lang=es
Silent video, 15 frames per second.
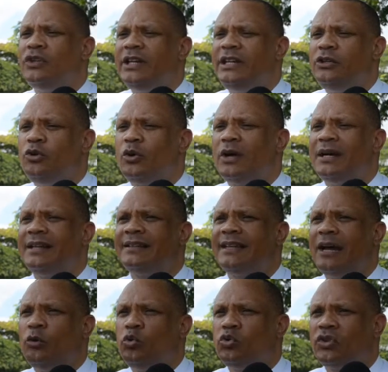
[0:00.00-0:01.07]
niños que le
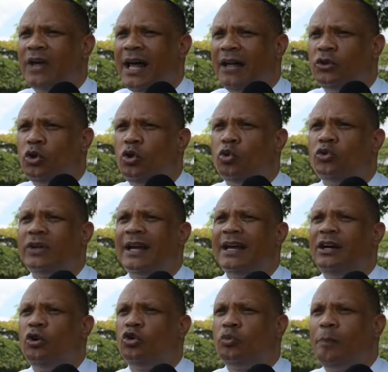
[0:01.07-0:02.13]
están usando, lo usan
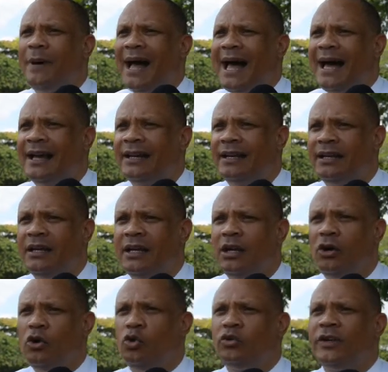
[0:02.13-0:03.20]
en los paris,
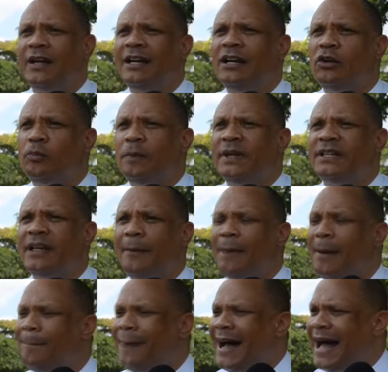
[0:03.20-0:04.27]
lo usan en los
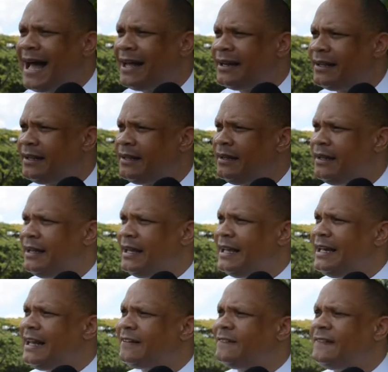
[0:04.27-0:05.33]
pijama paris,
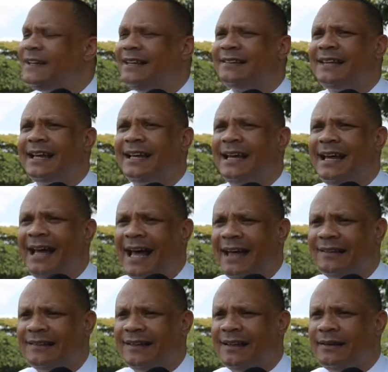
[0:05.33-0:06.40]
en las fiestas que
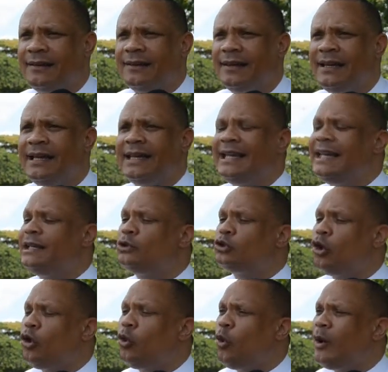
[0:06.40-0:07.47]
hacen, y
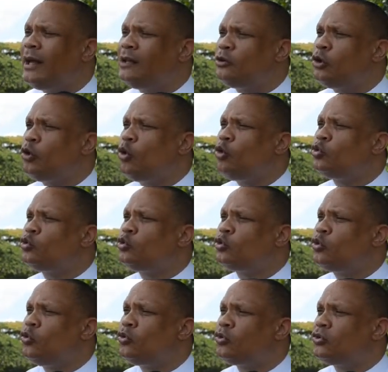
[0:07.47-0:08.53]
todo esto con
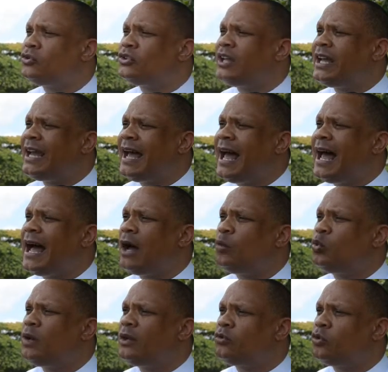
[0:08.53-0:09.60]
su llega a
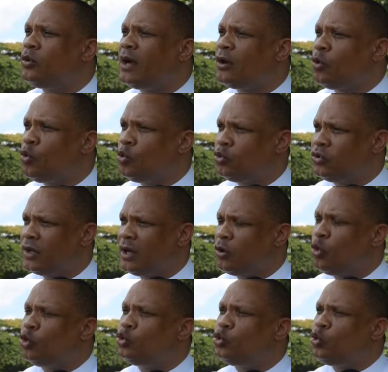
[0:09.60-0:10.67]
una sola cosa,
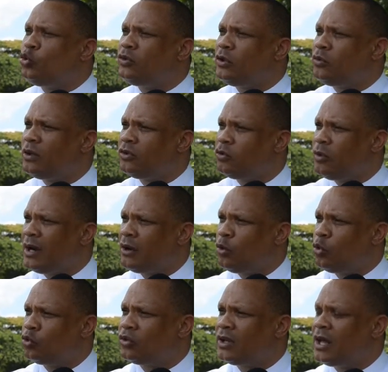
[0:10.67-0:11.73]
conduce a una sola
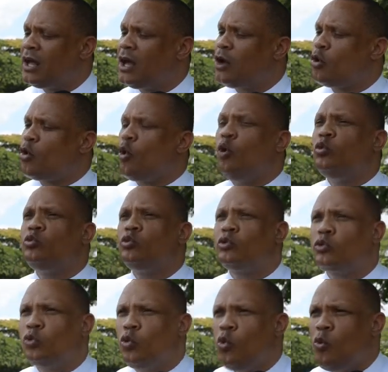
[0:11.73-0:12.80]
cosa,
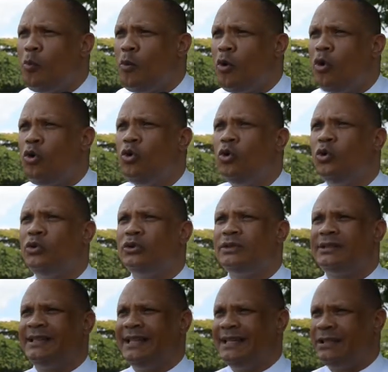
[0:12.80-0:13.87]
consumo
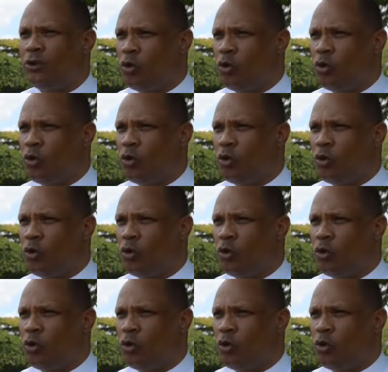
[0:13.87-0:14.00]
de